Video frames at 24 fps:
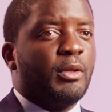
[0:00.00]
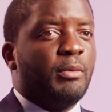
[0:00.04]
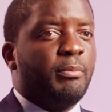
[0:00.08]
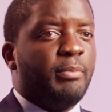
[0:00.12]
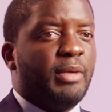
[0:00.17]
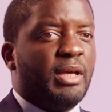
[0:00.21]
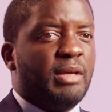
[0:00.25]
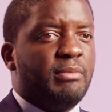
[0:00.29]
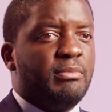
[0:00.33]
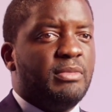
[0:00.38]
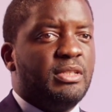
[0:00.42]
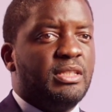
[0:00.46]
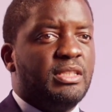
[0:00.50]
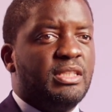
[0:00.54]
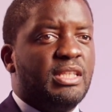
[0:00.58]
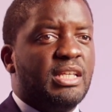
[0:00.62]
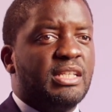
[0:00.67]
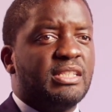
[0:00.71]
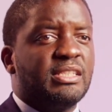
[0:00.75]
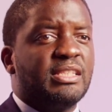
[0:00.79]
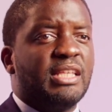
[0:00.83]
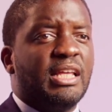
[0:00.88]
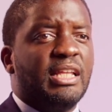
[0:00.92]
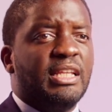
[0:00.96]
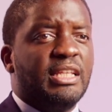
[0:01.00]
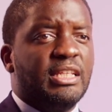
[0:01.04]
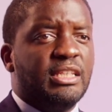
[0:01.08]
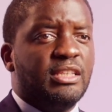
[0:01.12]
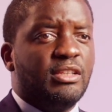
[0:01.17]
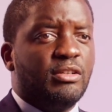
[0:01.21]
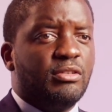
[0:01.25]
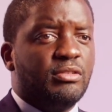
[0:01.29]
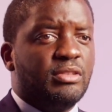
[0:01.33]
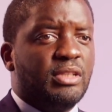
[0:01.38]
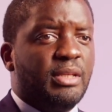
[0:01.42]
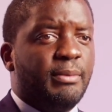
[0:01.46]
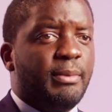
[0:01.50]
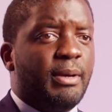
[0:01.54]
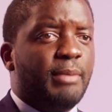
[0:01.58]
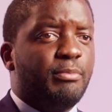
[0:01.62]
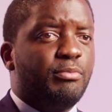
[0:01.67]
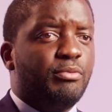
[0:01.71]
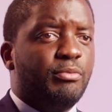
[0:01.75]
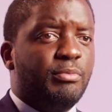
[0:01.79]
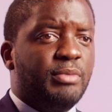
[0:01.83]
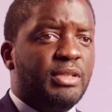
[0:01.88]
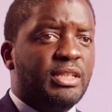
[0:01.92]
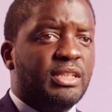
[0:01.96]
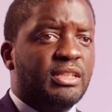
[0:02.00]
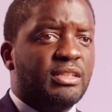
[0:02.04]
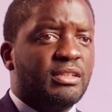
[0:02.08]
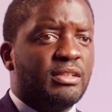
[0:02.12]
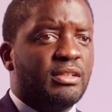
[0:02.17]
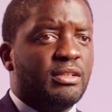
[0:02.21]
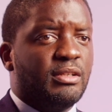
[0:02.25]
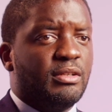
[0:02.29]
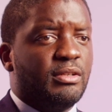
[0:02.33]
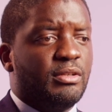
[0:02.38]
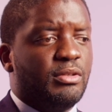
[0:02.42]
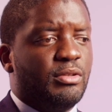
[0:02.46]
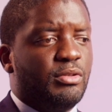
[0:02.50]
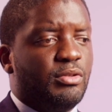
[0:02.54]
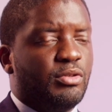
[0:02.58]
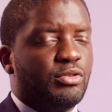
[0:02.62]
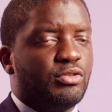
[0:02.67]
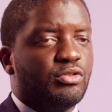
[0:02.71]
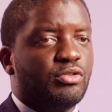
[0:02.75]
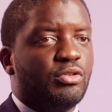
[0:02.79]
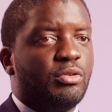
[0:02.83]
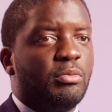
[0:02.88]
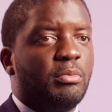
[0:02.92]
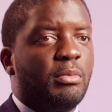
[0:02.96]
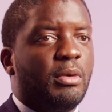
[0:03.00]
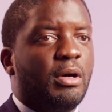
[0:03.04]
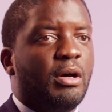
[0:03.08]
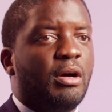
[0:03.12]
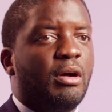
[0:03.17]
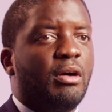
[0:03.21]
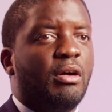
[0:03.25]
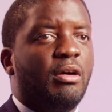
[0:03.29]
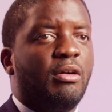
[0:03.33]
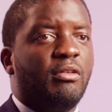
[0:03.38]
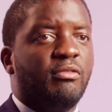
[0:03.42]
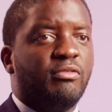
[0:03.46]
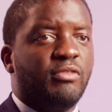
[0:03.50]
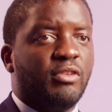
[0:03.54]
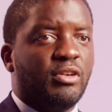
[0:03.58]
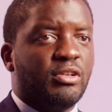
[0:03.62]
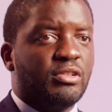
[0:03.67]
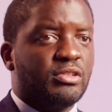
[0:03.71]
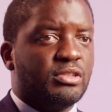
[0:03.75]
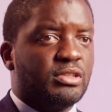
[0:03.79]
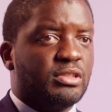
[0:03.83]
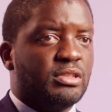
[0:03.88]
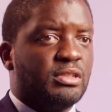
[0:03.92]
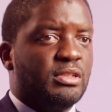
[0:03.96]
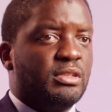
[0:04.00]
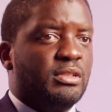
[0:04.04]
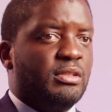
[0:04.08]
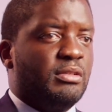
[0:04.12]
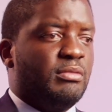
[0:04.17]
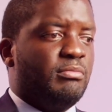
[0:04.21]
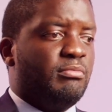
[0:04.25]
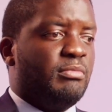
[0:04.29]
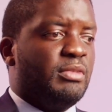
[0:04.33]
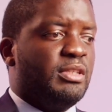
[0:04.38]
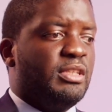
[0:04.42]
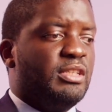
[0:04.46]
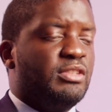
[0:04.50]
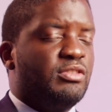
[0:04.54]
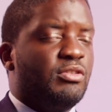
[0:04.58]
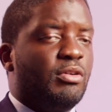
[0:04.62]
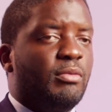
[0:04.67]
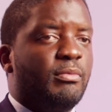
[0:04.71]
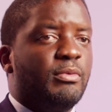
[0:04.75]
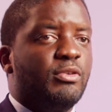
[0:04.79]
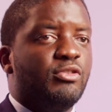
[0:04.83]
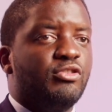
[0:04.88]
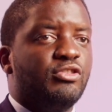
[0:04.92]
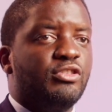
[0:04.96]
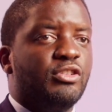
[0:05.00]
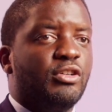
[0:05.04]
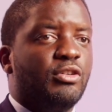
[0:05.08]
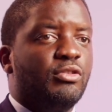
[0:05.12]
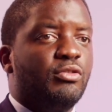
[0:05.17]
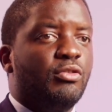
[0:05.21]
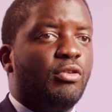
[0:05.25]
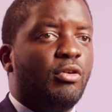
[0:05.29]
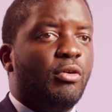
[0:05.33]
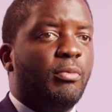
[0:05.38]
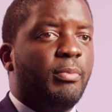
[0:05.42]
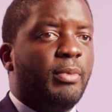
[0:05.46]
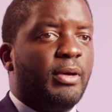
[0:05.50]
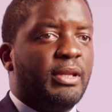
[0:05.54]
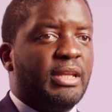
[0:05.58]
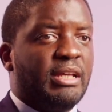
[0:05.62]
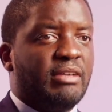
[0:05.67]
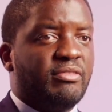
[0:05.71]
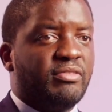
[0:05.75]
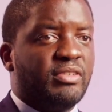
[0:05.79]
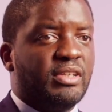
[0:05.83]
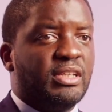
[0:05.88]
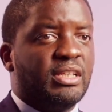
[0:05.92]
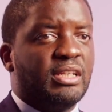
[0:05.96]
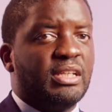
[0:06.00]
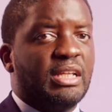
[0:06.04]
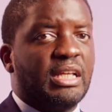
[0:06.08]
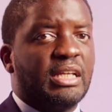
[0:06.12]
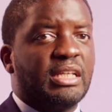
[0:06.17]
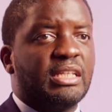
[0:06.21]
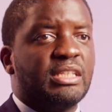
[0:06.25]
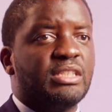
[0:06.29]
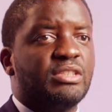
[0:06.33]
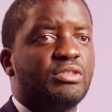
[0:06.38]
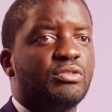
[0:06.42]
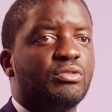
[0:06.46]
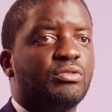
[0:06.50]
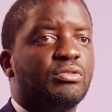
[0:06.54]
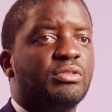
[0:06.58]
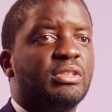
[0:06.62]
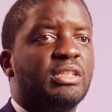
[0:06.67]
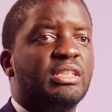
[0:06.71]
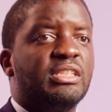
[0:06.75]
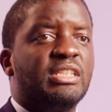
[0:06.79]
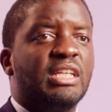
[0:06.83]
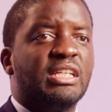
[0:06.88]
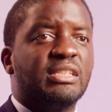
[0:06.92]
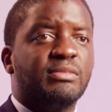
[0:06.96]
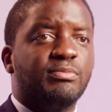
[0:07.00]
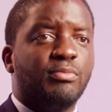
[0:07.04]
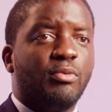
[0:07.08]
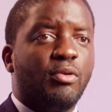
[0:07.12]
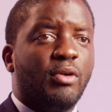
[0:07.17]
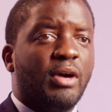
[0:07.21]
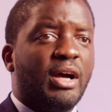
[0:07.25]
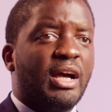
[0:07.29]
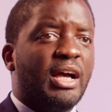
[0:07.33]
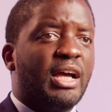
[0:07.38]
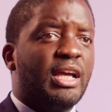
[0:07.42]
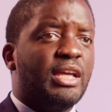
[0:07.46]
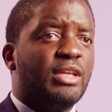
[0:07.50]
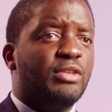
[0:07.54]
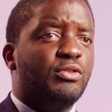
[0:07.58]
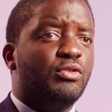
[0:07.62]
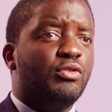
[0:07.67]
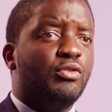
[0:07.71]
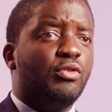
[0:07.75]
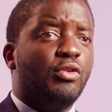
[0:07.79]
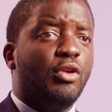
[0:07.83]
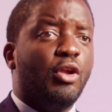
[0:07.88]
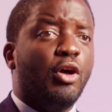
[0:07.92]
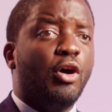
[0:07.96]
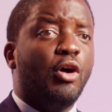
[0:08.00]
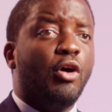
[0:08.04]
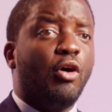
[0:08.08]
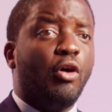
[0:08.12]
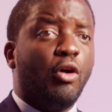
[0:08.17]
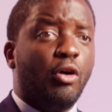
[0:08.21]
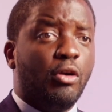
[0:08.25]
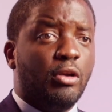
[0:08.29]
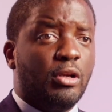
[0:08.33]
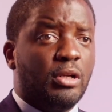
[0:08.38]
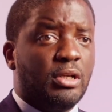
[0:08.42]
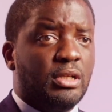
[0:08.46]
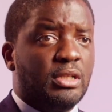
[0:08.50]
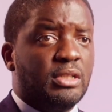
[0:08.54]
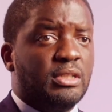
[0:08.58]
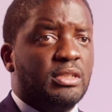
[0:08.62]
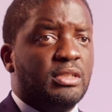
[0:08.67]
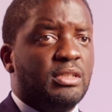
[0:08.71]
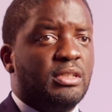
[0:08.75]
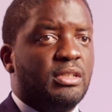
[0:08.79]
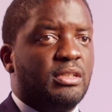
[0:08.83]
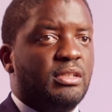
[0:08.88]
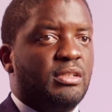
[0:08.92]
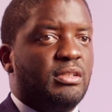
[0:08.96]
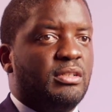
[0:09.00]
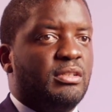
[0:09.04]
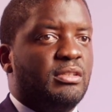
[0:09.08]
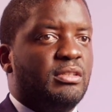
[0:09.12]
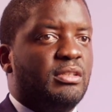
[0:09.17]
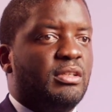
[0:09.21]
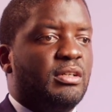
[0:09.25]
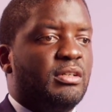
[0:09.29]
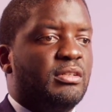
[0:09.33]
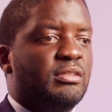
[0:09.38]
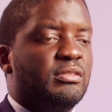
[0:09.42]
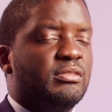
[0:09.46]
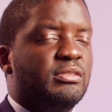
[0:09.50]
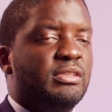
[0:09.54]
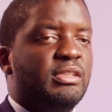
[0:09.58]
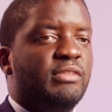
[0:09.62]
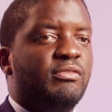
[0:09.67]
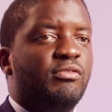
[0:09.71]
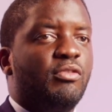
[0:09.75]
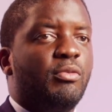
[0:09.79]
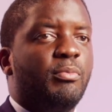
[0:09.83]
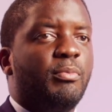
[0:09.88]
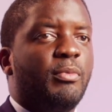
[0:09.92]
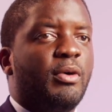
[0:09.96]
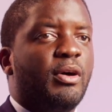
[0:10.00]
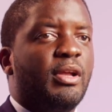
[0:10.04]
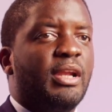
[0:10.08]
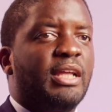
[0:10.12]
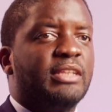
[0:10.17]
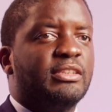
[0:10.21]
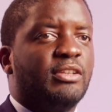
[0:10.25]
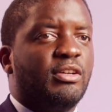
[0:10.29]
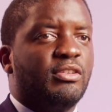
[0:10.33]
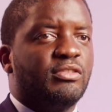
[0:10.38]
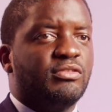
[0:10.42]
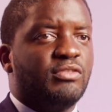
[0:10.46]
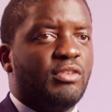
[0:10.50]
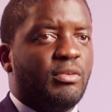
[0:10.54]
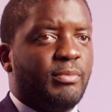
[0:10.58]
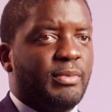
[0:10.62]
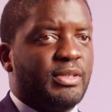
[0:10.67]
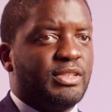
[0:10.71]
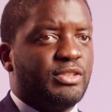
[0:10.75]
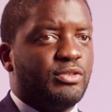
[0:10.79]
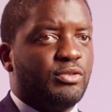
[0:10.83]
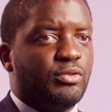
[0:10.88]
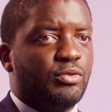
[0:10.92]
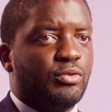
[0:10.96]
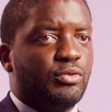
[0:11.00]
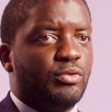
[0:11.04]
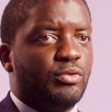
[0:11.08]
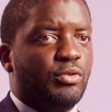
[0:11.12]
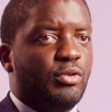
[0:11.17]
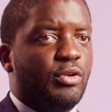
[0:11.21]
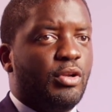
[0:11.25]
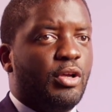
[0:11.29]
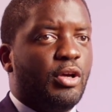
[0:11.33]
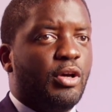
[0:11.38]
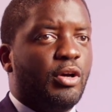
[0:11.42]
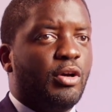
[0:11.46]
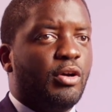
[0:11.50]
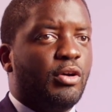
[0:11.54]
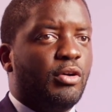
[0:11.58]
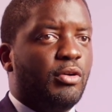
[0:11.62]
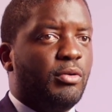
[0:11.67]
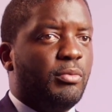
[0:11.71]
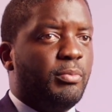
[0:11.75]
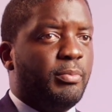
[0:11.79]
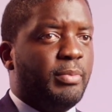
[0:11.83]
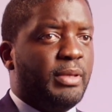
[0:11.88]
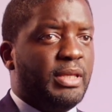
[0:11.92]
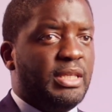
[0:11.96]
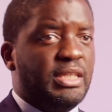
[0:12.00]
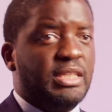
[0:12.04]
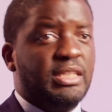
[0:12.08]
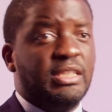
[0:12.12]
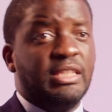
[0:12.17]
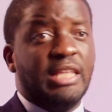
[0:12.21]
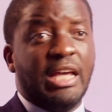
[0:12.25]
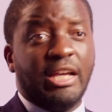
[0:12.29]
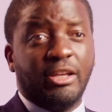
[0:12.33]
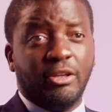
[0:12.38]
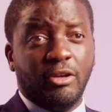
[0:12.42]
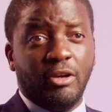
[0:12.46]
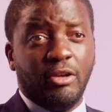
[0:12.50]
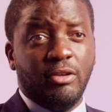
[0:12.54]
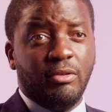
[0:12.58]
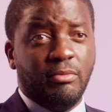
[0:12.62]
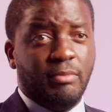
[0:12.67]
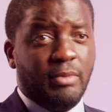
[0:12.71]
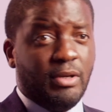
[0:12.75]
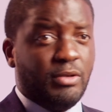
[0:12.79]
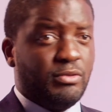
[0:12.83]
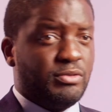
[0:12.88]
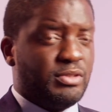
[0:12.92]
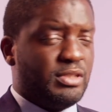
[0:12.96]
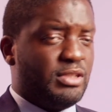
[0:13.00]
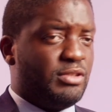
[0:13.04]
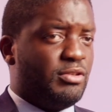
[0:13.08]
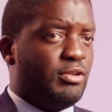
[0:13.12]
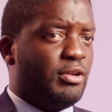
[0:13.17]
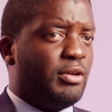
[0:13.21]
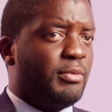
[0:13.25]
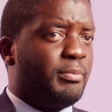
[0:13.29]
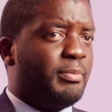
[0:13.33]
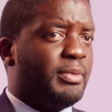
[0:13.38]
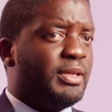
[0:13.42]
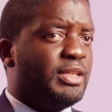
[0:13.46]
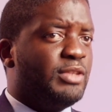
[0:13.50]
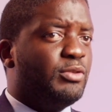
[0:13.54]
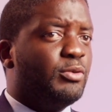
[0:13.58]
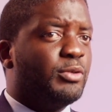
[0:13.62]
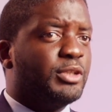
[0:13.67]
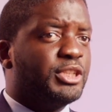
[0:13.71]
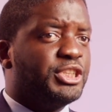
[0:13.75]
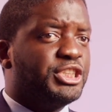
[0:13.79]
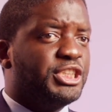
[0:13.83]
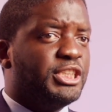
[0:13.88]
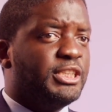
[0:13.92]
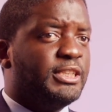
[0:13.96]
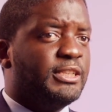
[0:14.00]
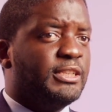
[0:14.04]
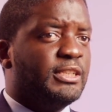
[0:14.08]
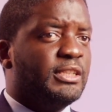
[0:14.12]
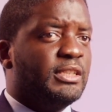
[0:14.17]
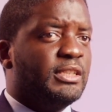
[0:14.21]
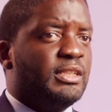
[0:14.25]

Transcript: permis d'installer dans le débat public euh, non seulement en France, mais désormais aussi en Europe, en Afrique, la question des diasporas et de leur rôle euh, dans le développement, la transformation de leur euh, pays d'accueil, mais aussi de leur pays d'origine.